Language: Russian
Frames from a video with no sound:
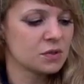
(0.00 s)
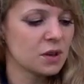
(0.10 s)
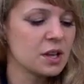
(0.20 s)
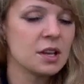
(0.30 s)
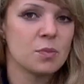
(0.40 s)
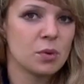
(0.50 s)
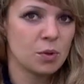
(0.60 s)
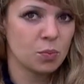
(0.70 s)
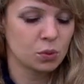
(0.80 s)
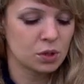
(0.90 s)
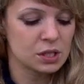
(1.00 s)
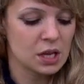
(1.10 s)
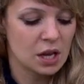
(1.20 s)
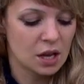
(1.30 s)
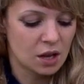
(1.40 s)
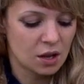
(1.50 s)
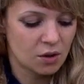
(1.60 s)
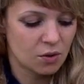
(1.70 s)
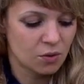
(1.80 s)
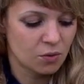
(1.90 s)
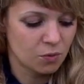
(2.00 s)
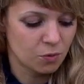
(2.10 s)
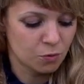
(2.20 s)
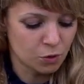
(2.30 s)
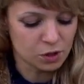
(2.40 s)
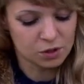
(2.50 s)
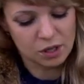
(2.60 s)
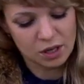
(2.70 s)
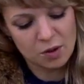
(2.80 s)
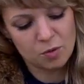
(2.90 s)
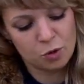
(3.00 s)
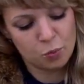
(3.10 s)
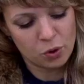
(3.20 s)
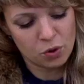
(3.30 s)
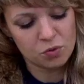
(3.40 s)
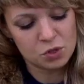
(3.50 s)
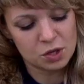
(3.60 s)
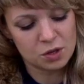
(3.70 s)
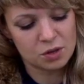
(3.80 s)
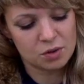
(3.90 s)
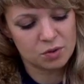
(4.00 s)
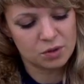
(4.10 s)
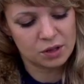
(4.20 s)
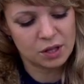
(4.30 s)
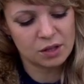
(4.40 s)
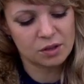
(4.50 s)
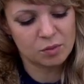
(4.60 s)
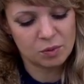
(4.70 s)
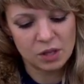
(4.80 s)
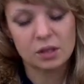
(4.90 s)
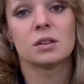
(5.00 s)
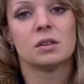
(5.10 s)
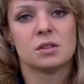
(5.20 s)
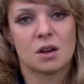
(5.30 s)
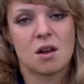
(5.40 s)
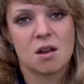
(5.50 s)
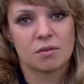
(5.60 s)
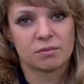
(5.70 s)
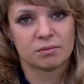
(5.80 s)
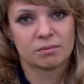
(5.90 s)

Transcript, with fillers: название не перепутать. Вот такая упаковочка э, на данный момент идеально.